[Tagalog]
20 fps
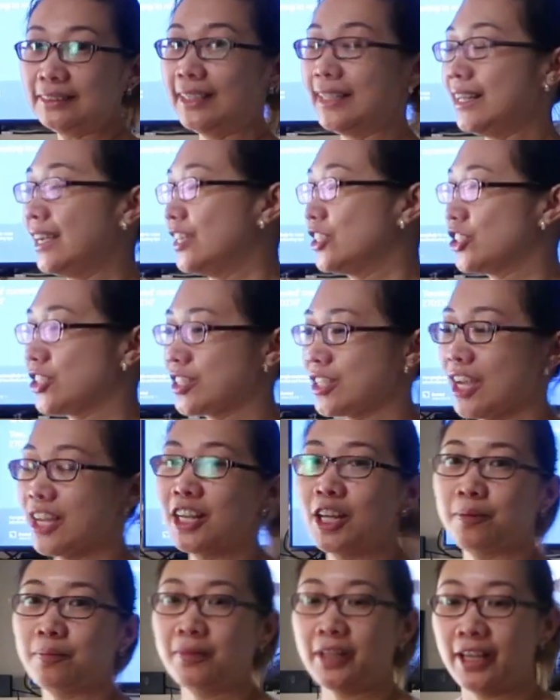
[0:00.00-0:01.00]
Then, I just
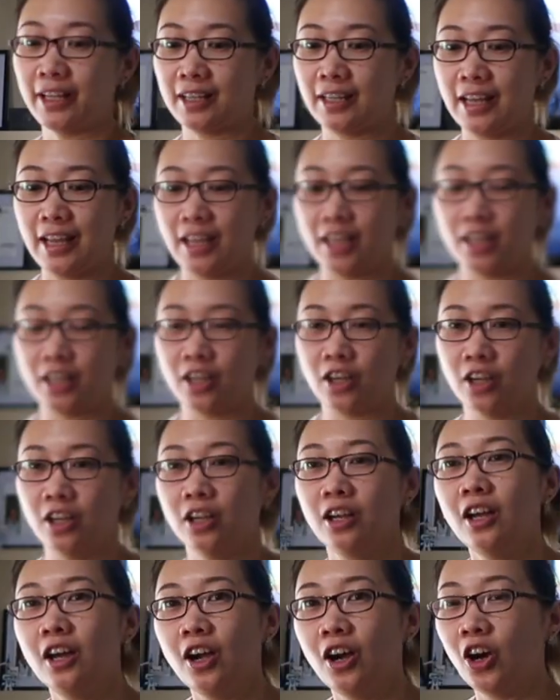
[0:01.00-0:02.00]
end up, like, laying
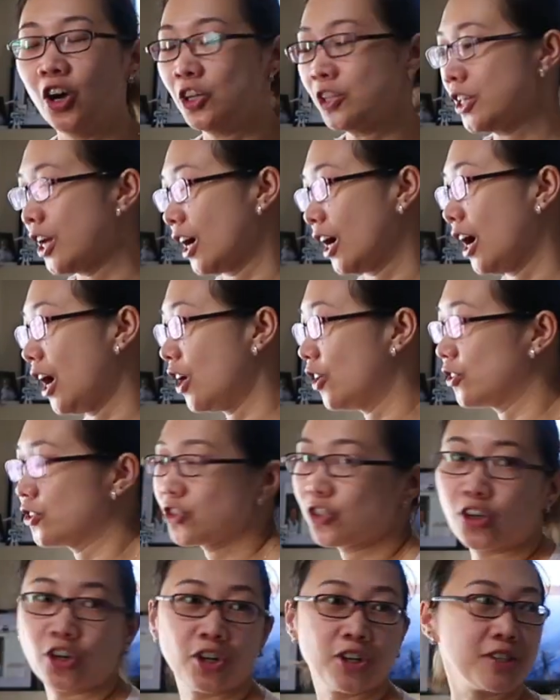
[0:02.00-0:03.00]
on the
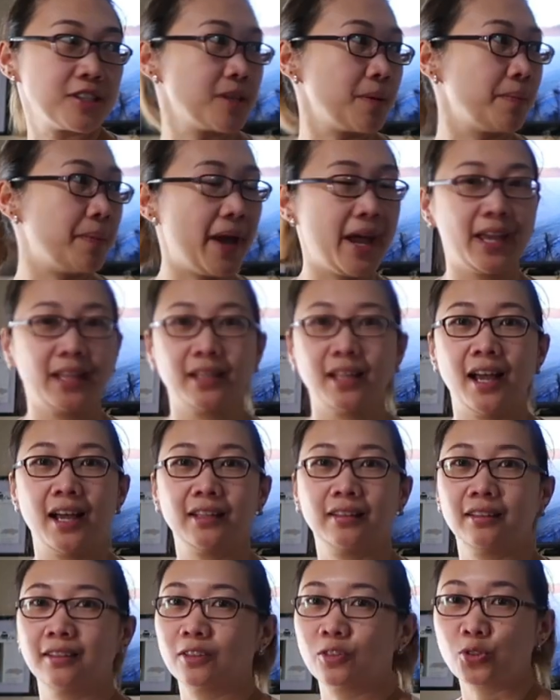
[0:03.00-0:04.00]
couch or sa bed
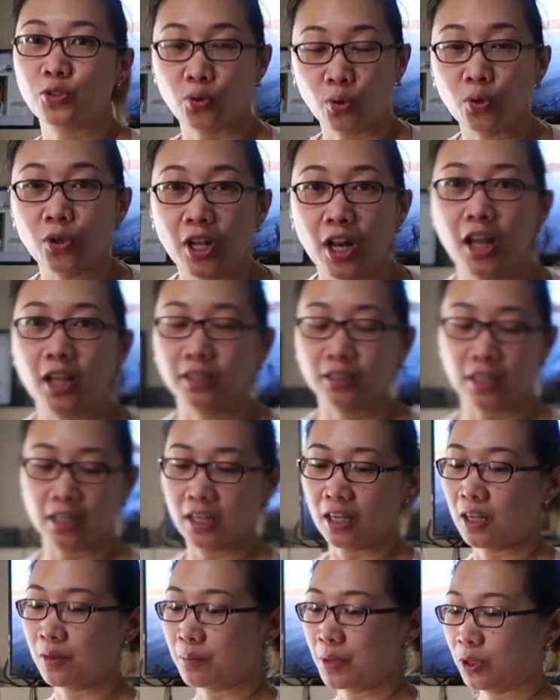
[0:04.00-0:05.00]
at gusto ko na lang
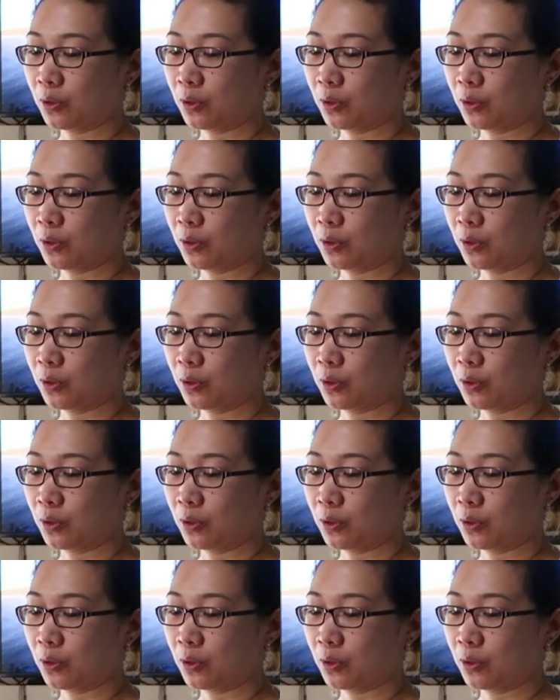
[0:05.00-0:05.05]
talagang